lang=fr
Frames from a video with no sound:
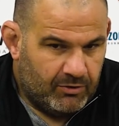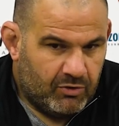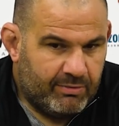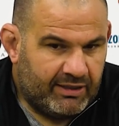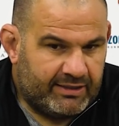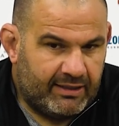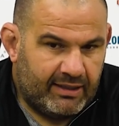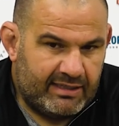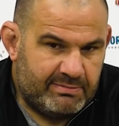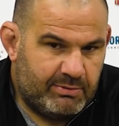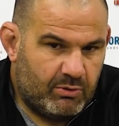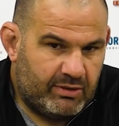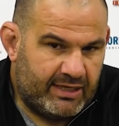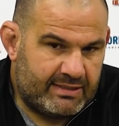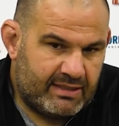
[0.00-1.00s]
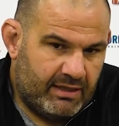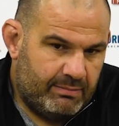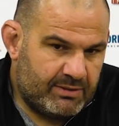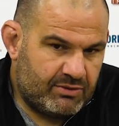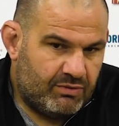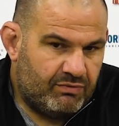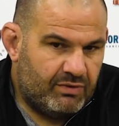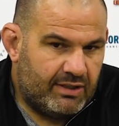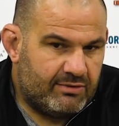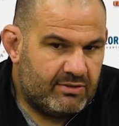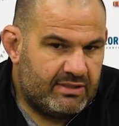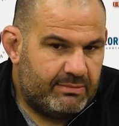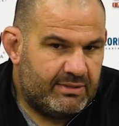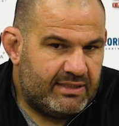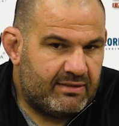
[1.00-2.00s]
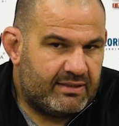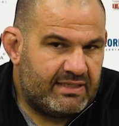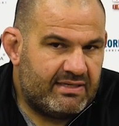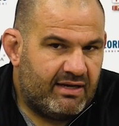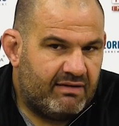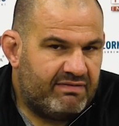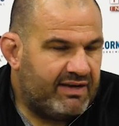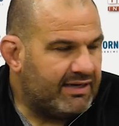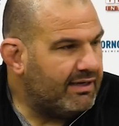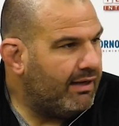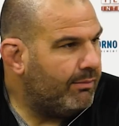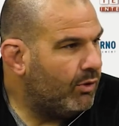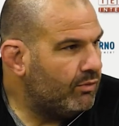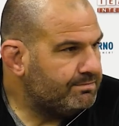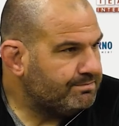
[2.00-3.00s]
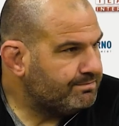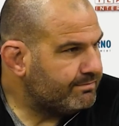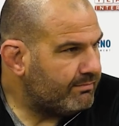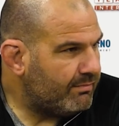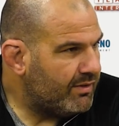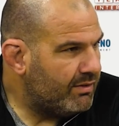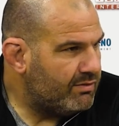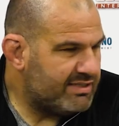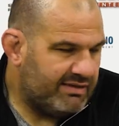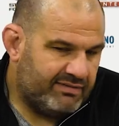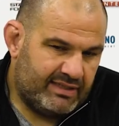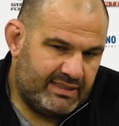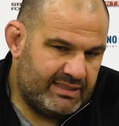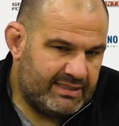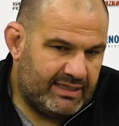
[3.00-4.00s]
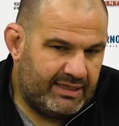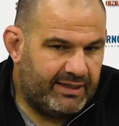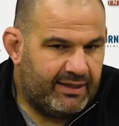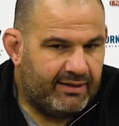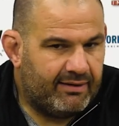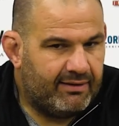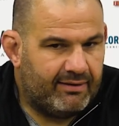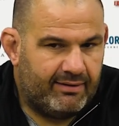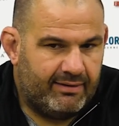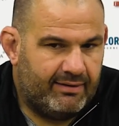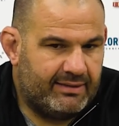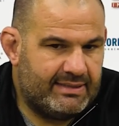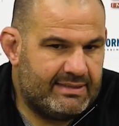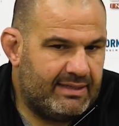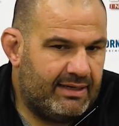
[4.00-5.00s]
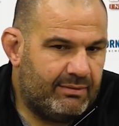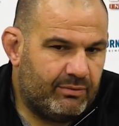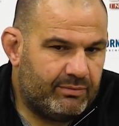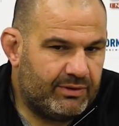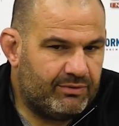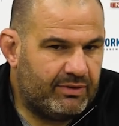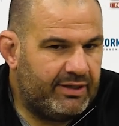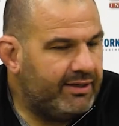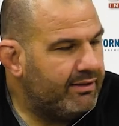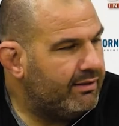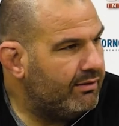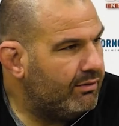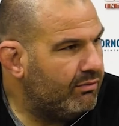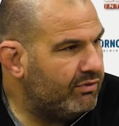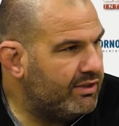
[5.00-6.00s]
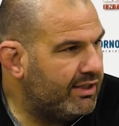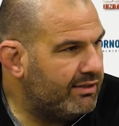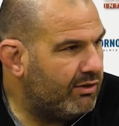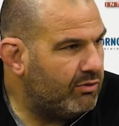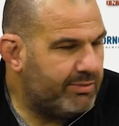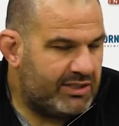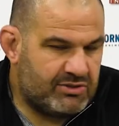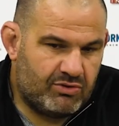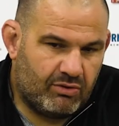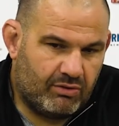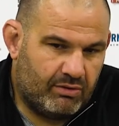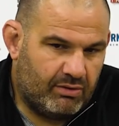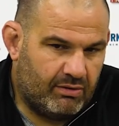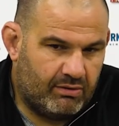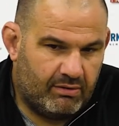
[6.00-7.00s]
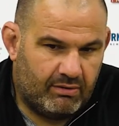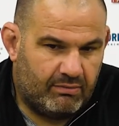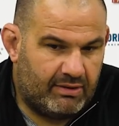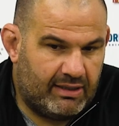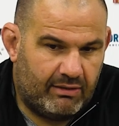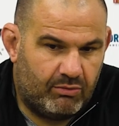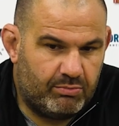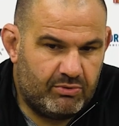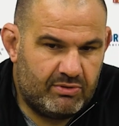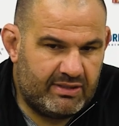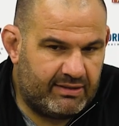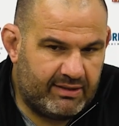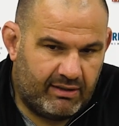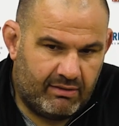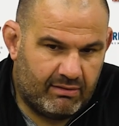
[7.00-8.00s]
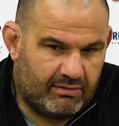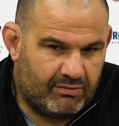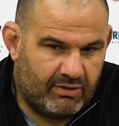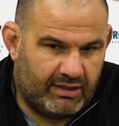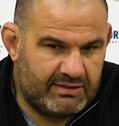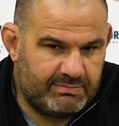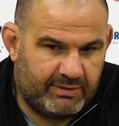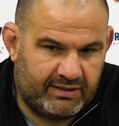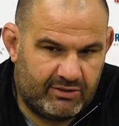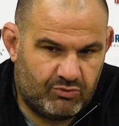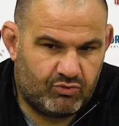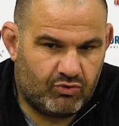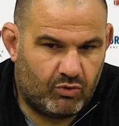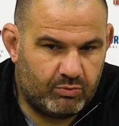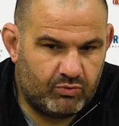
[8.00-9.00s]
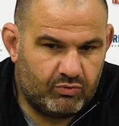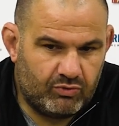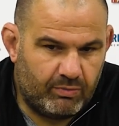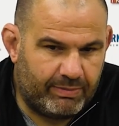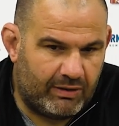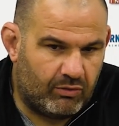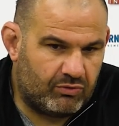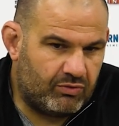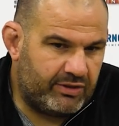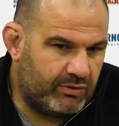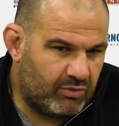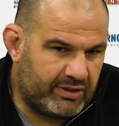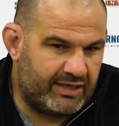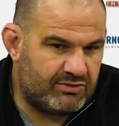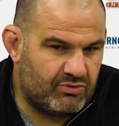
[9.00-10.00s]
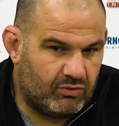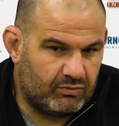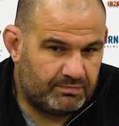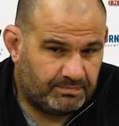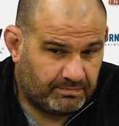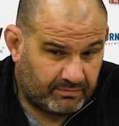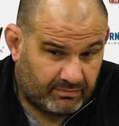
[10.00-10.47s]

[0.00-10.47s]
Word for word: manquer de respect aux castrés parce que vu la deuxième mi-temps qu'ils avaient fait à Clermont, on savait qu'ils allaient, qu'ils allaient à un moment donné revenir dans le match. Donc voilà, le but c'était de les respecter jusqu'au bout, de ne pas leur donner l'occasion